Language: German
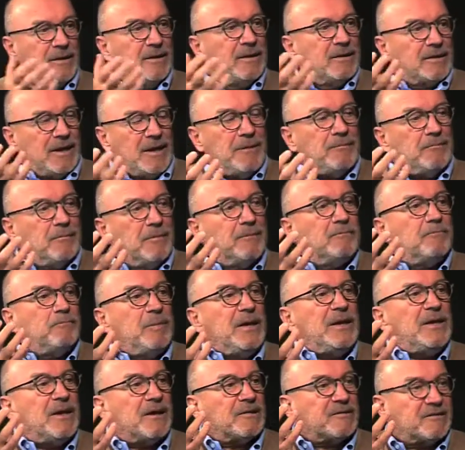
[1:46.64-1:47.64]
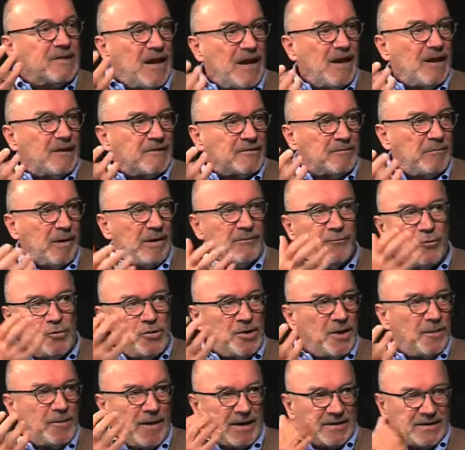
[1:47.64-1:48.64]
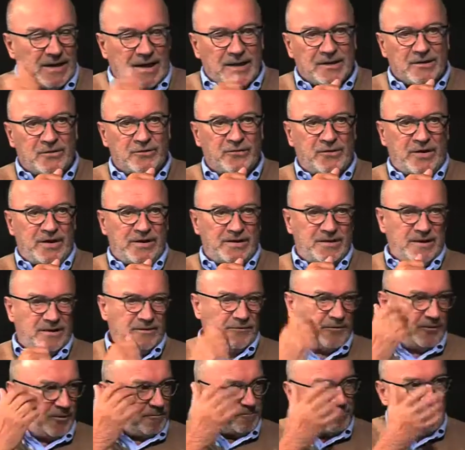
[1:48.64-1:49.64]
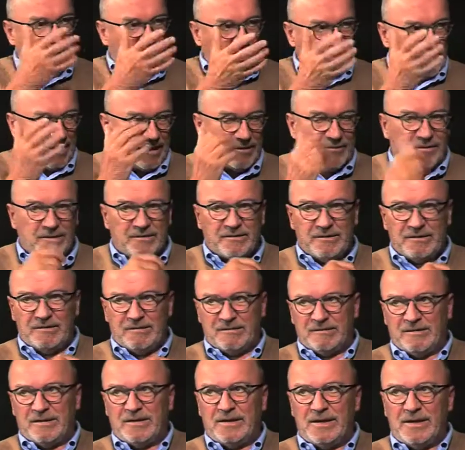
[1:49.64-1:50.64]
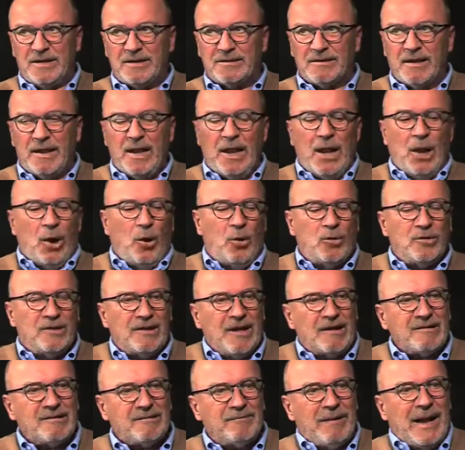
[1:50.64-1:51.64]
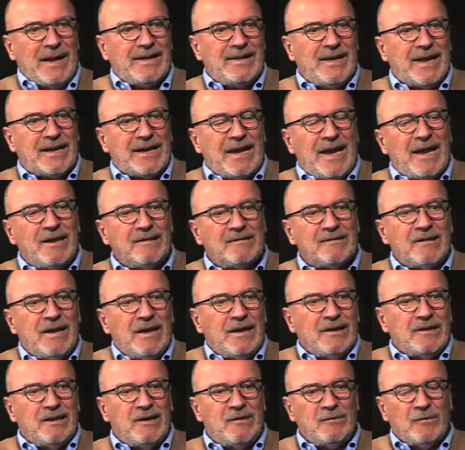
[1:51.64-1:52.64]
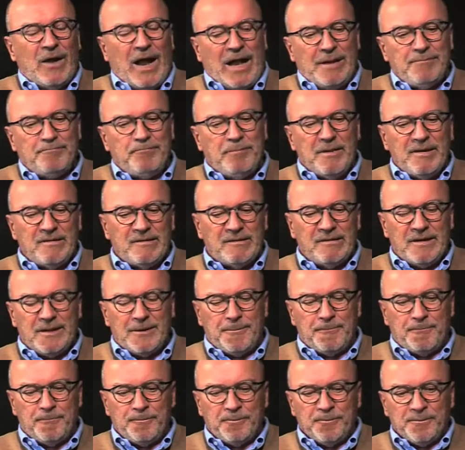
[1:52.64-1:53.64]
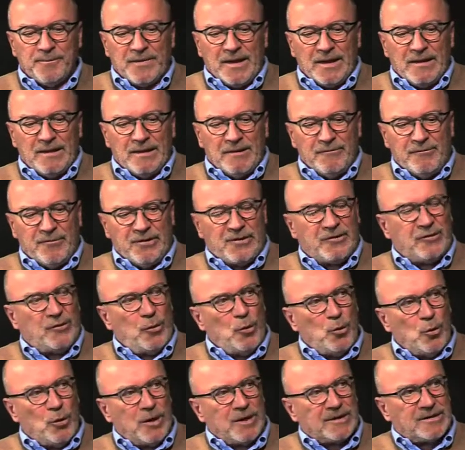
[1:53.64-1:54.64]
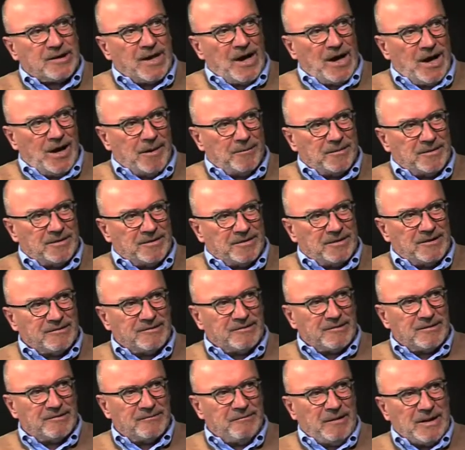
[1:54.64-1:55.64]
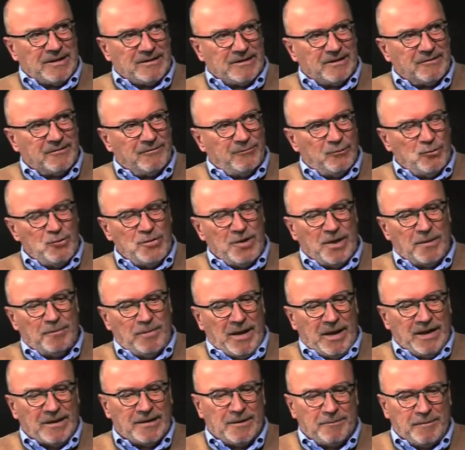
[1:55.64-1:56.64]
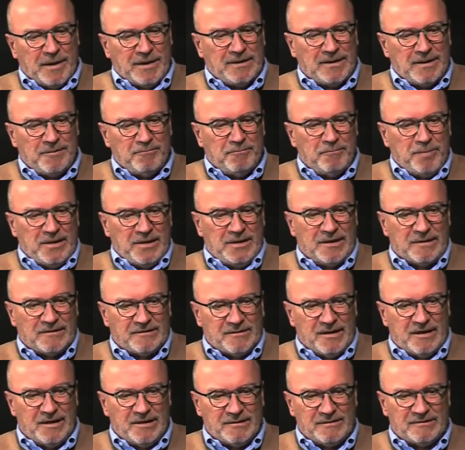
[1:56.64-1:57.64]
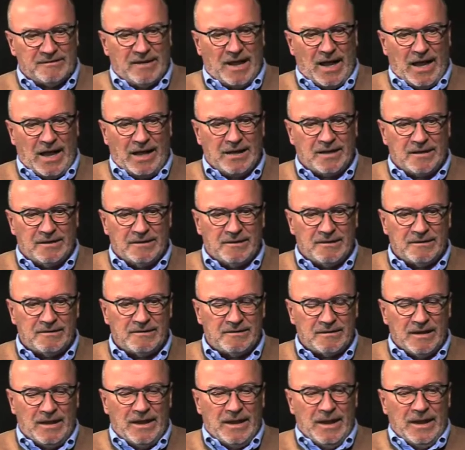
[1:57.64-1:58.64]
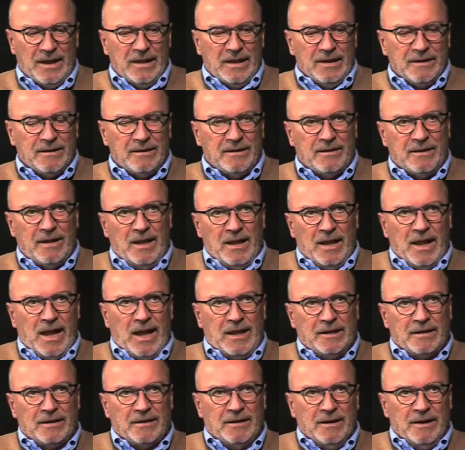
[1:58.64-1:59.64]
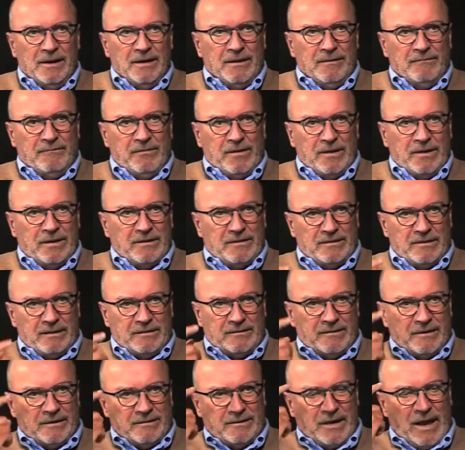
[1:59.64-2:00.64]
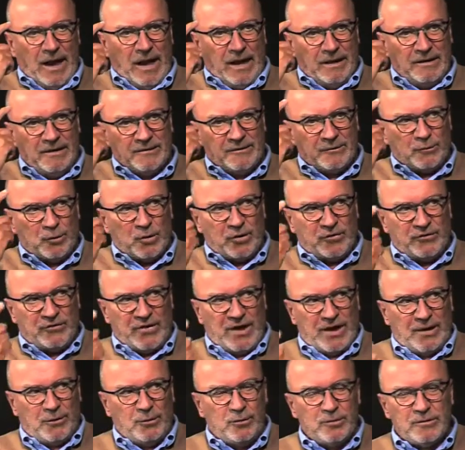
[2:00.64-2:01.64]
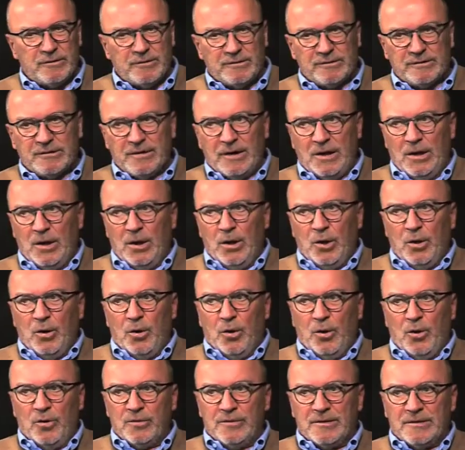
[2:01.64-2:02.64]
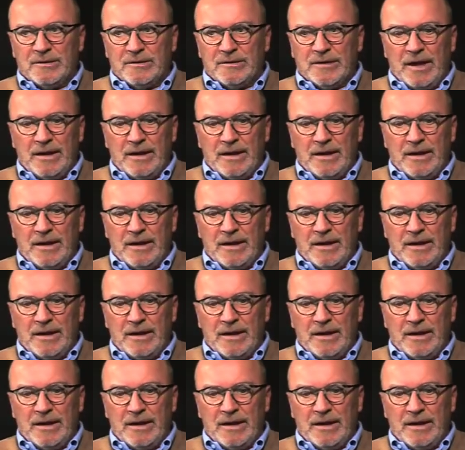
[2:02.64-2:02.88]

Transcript: den Peter Sellers mal wunderbar dargestellt hat, von Blake Edwards inszeniert. Und das waren ja Gags, die so ein bisschen verzögert kamen. Das, das war das Wunderbare bei dem Peter Sellers, der eigentlich äh, ein, äh, der, der alles durchschaut und